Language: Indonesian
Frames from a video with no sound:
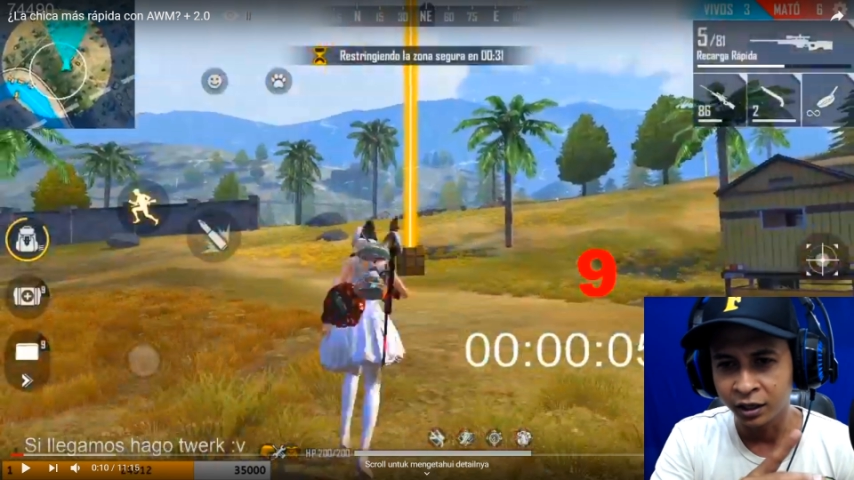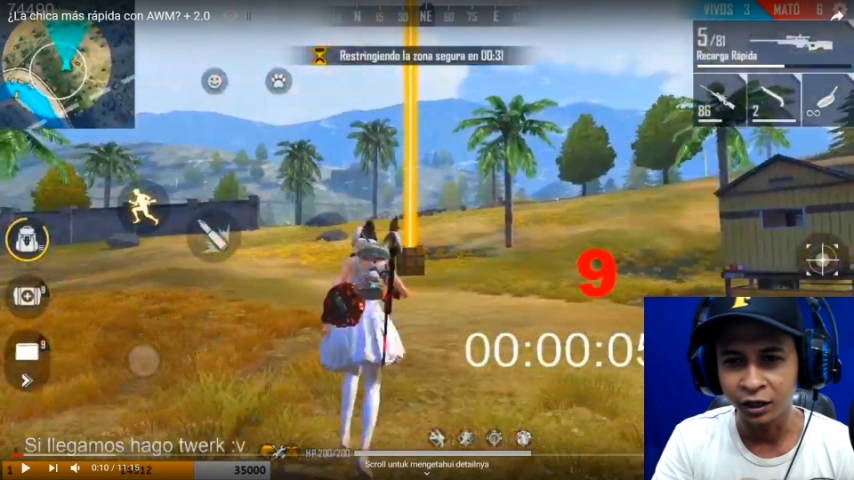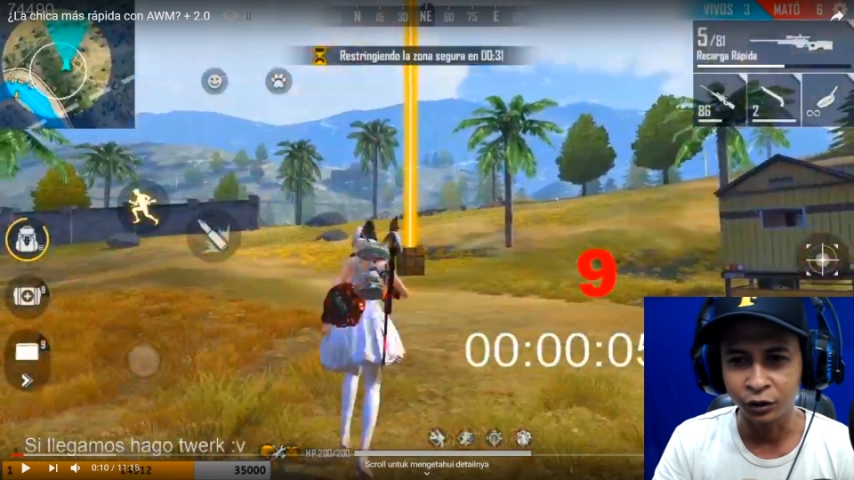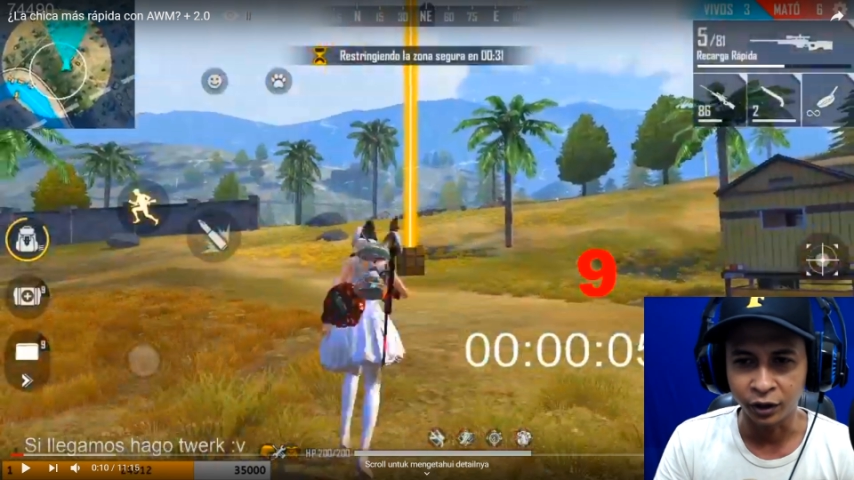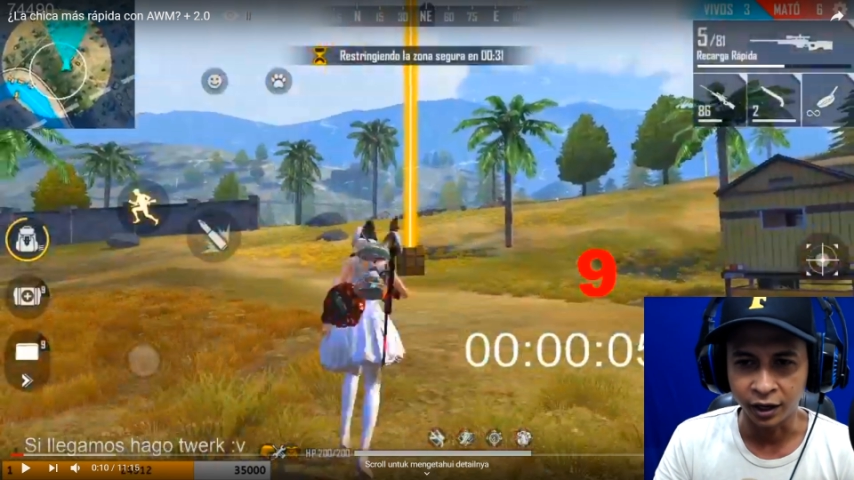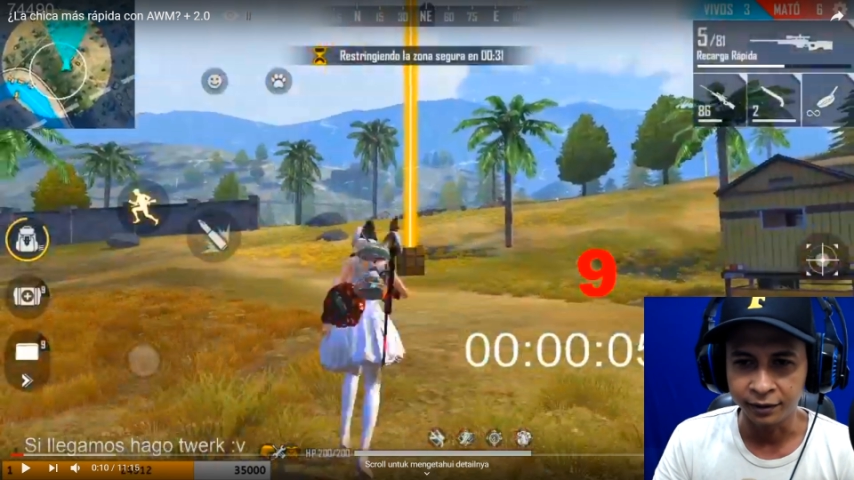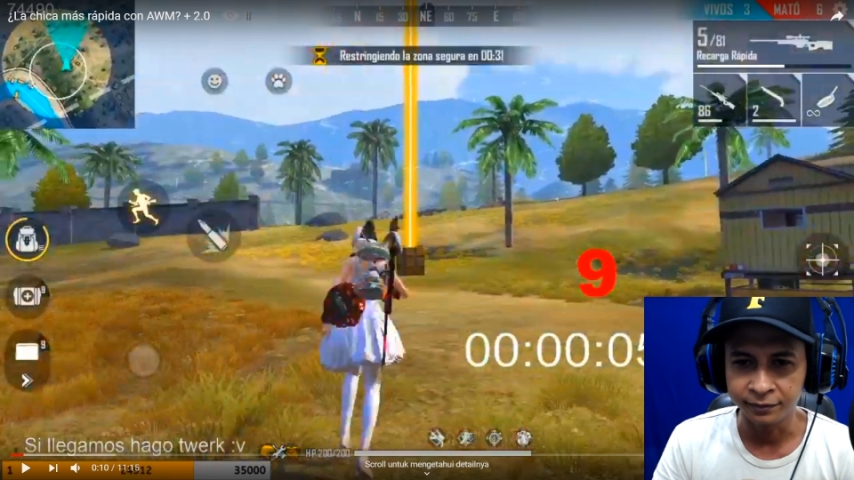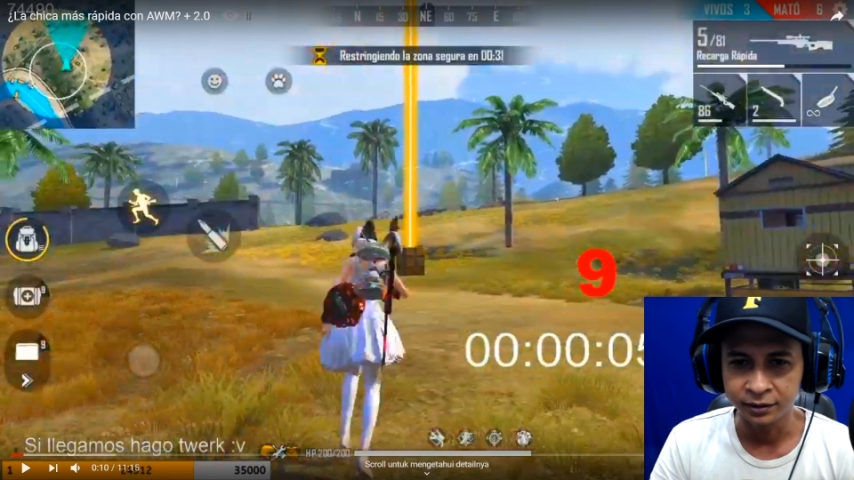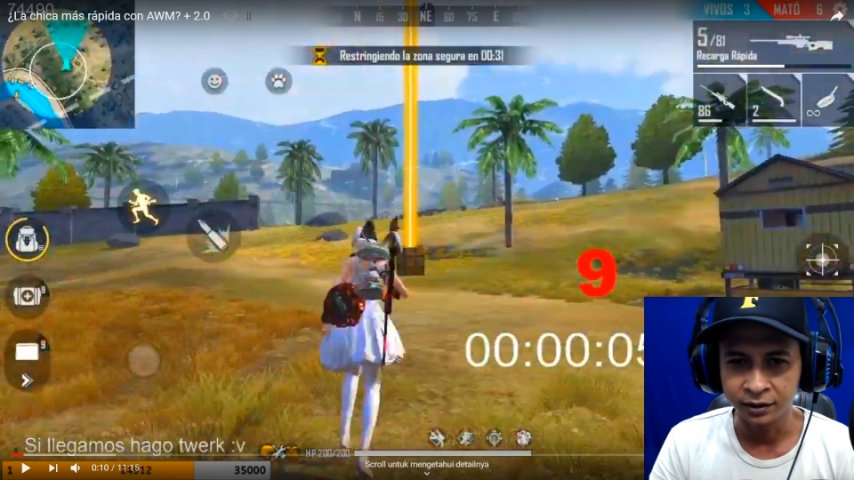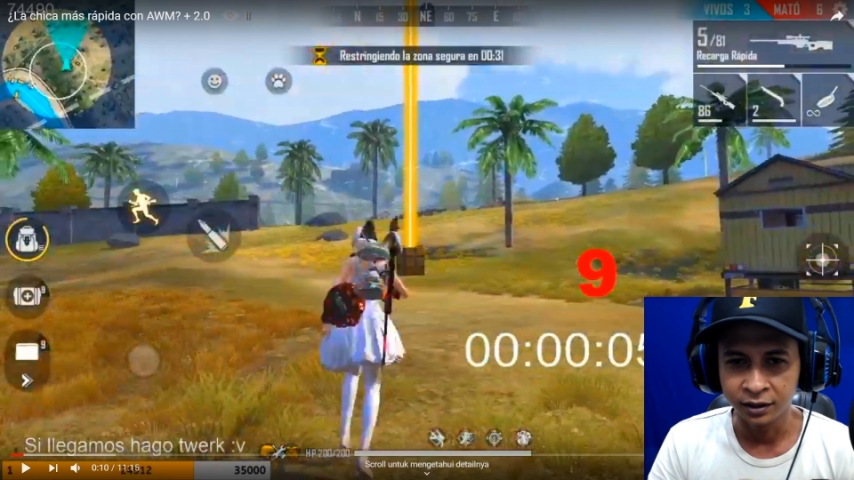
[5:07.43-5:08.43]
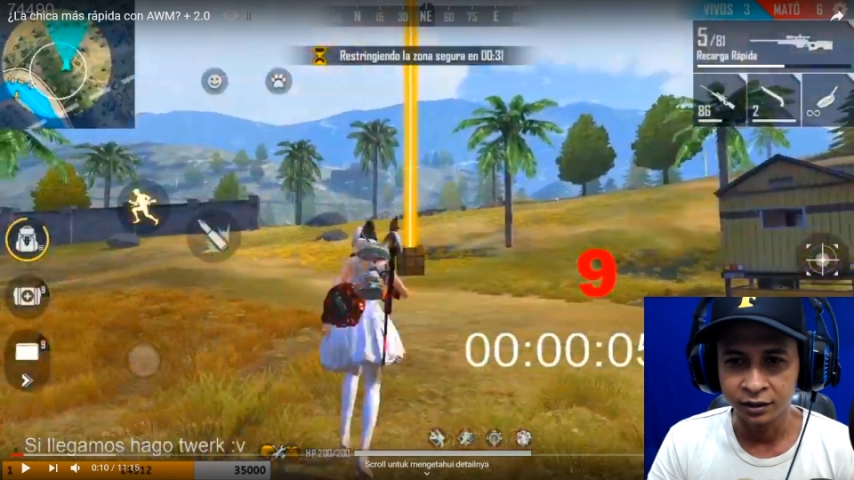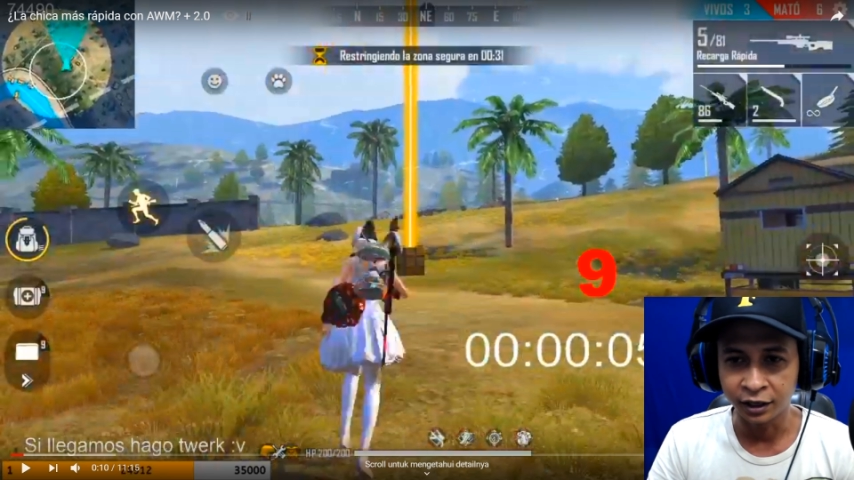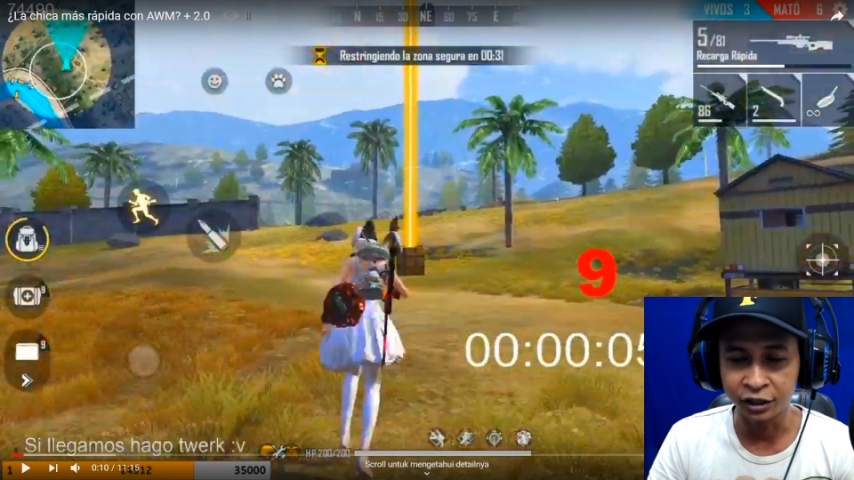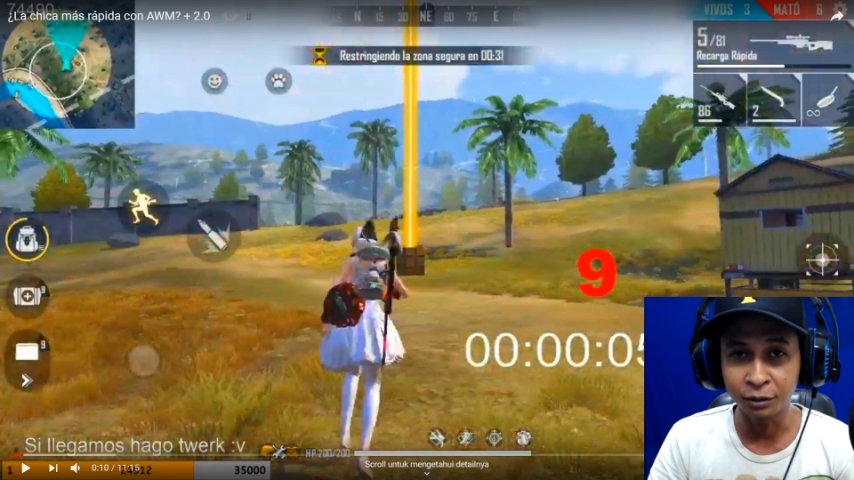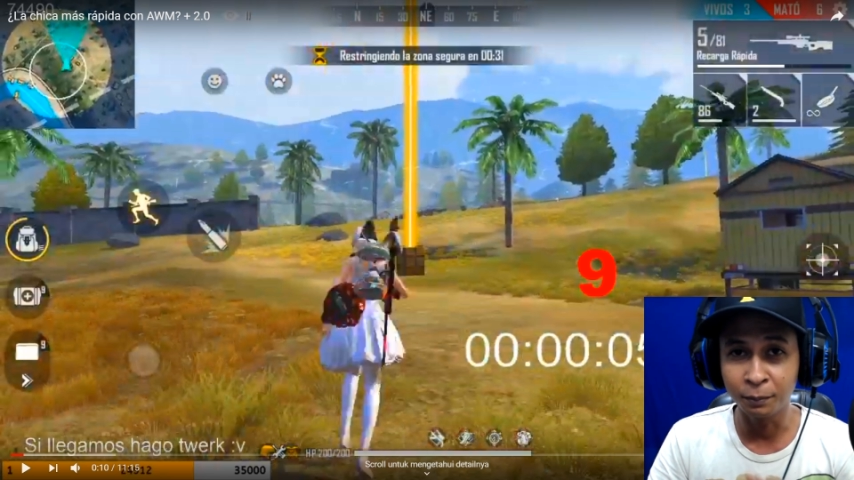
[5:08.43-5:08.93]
itu ya jadi